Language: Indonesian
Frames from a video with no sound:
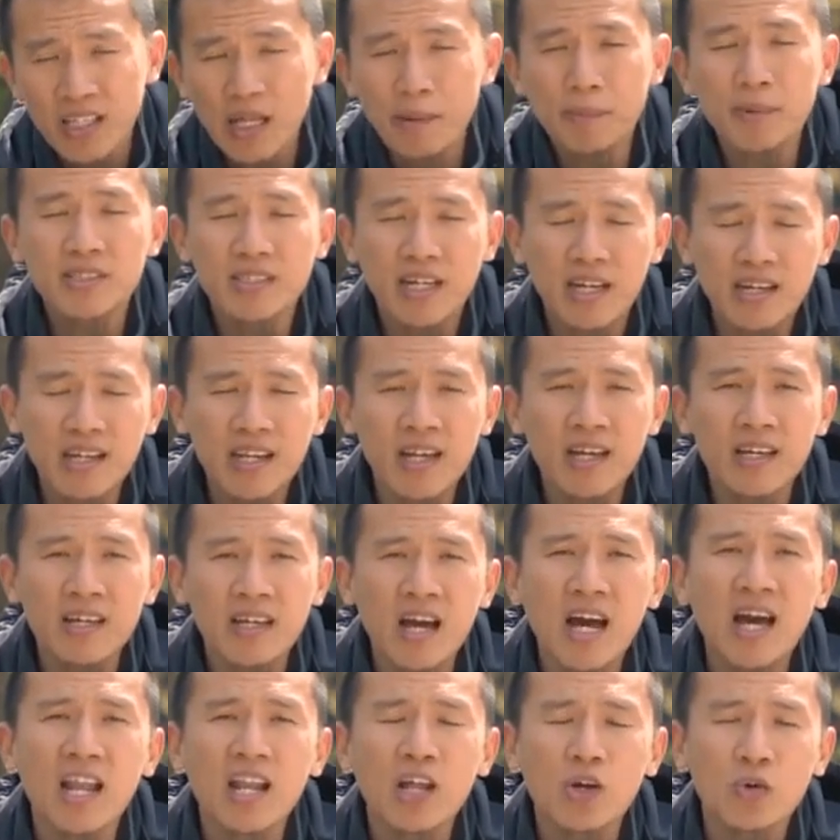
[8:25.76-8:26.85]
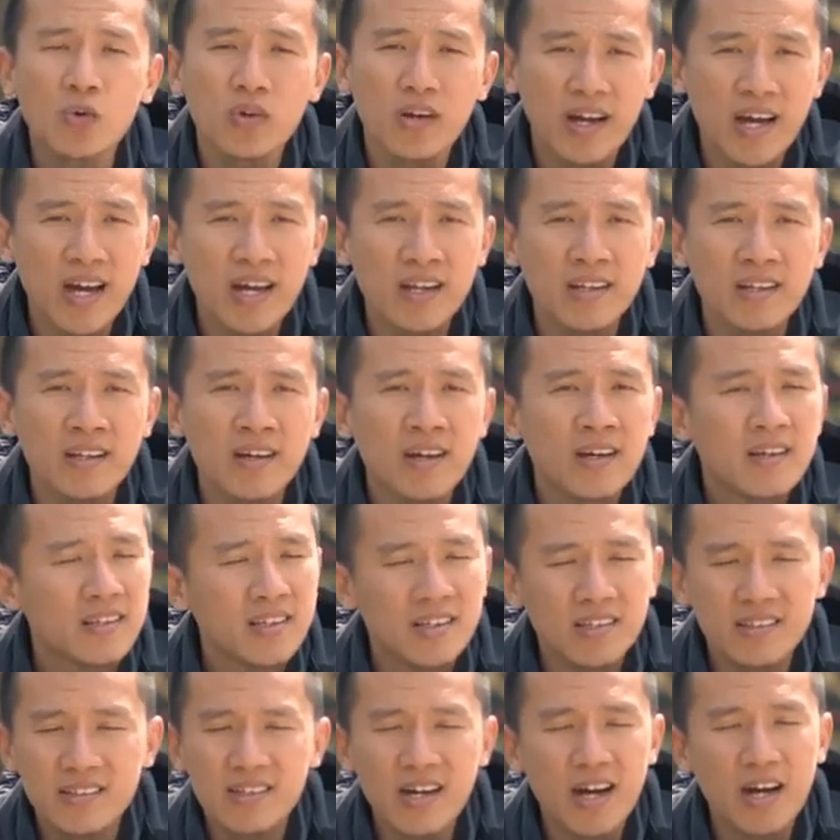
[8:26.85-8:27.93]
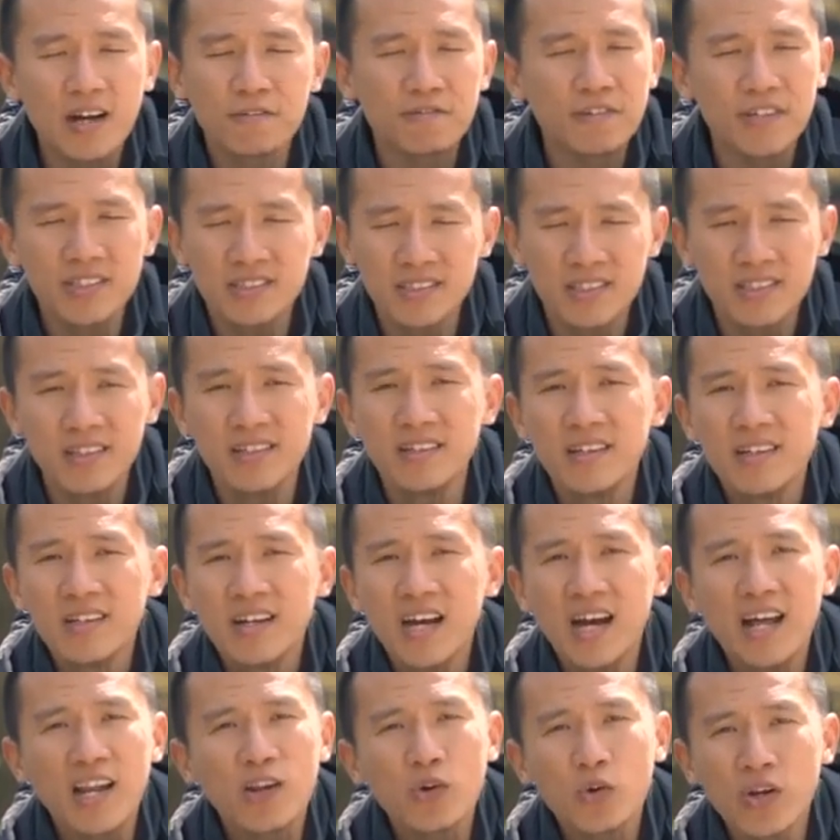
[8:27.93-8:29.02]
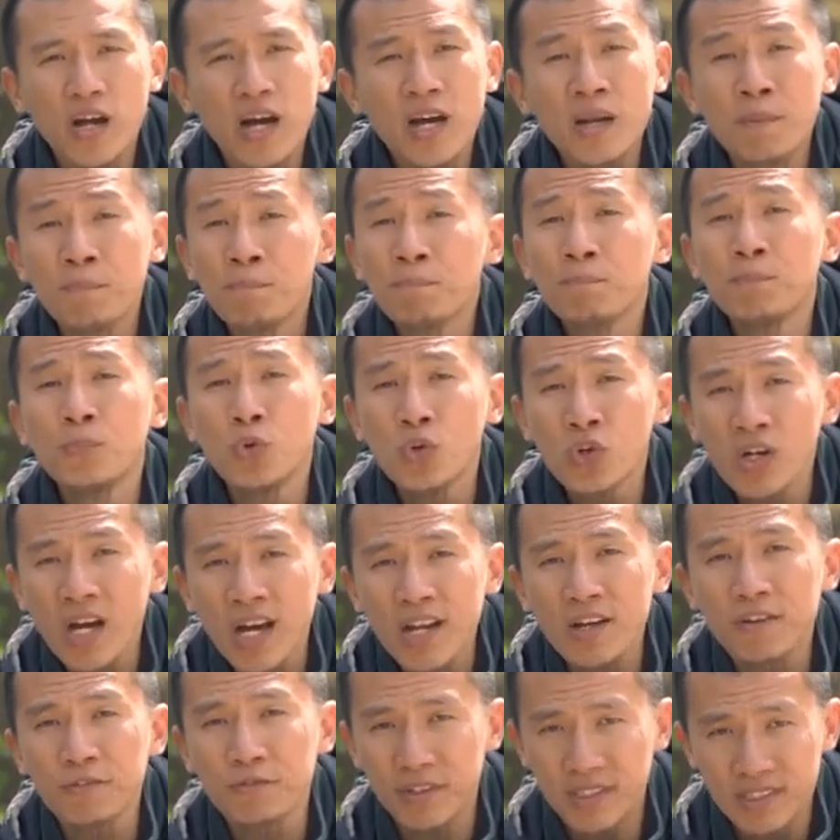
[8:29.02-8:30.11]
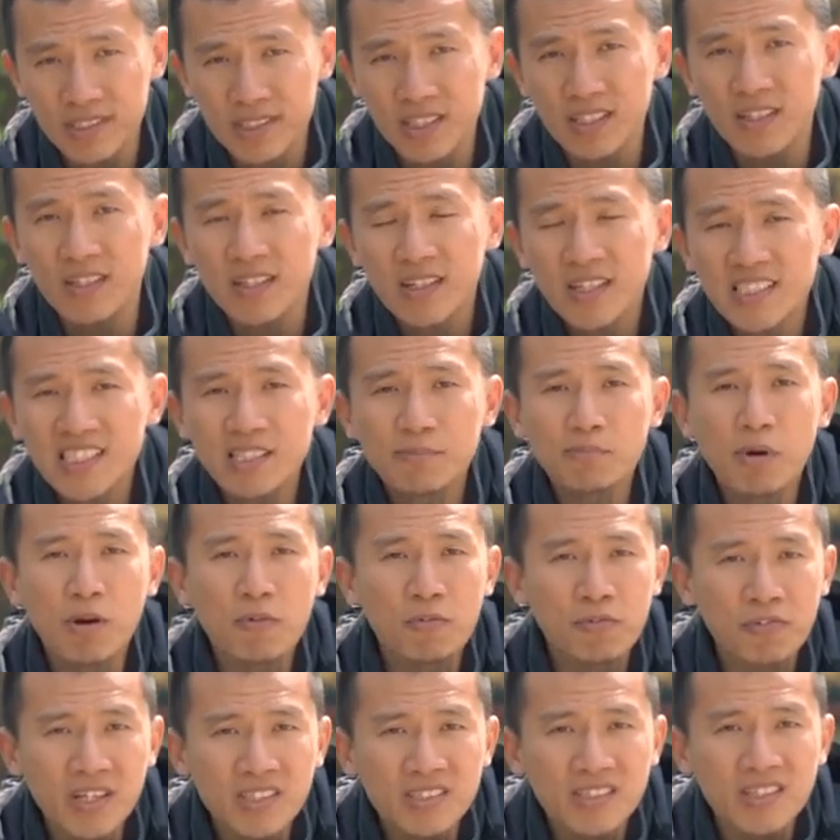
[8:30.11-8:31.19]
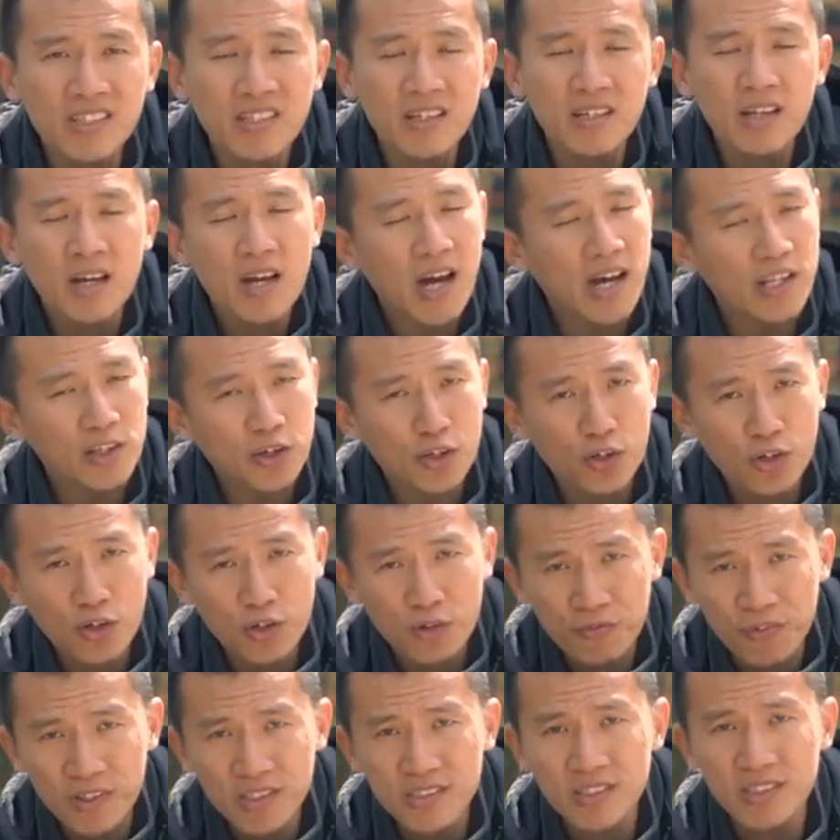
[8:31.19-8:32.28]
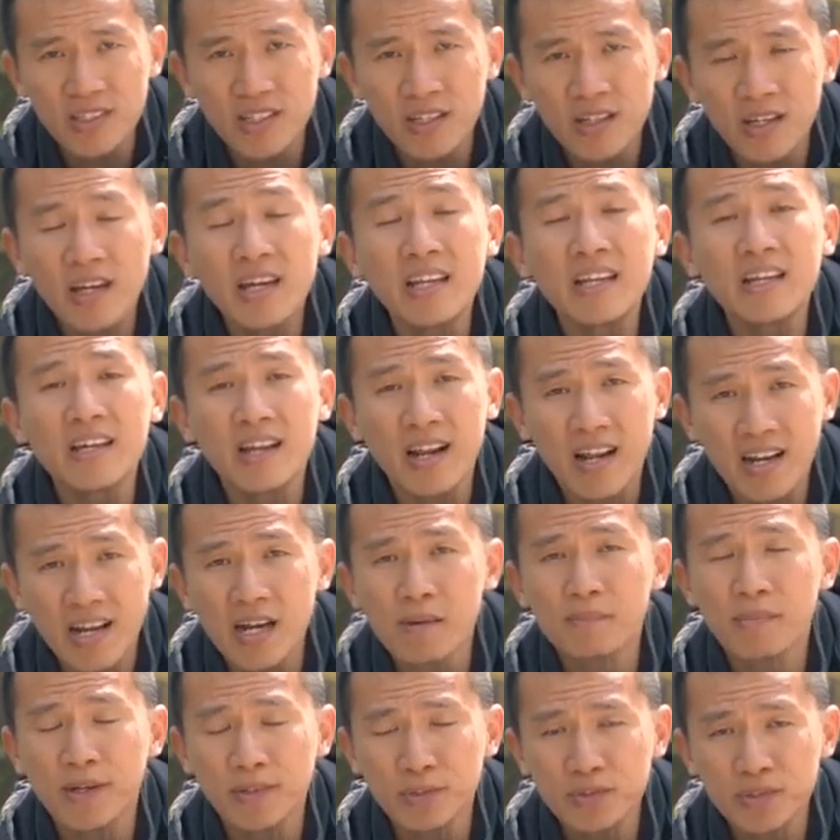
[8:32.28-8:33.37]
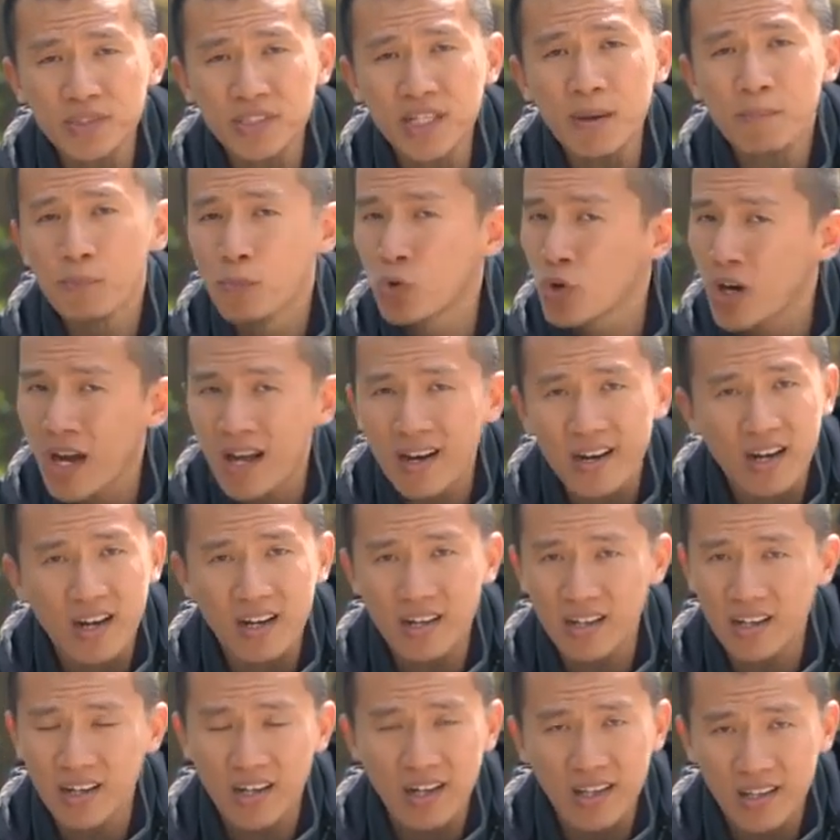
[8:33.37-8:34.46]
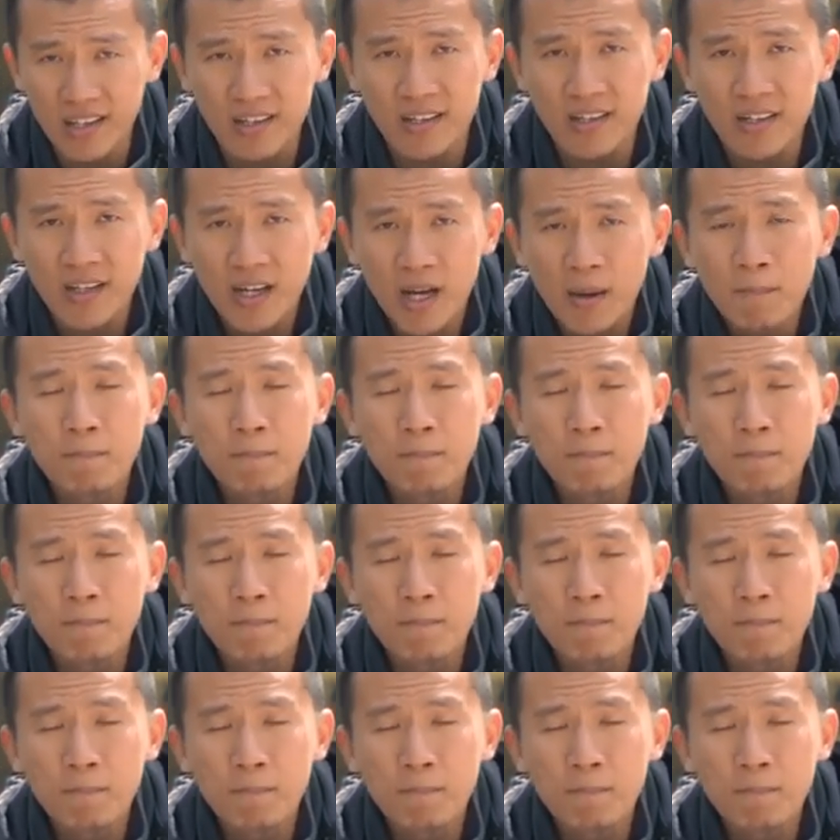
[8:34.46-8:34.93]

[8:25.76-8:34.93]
Tapi sekali lagi Al-Quran tidak fiksi. Al-Quran bukan fiksi. Sebab fiksi atau non-fiksi ini ranah manusia bukan ranah Allah.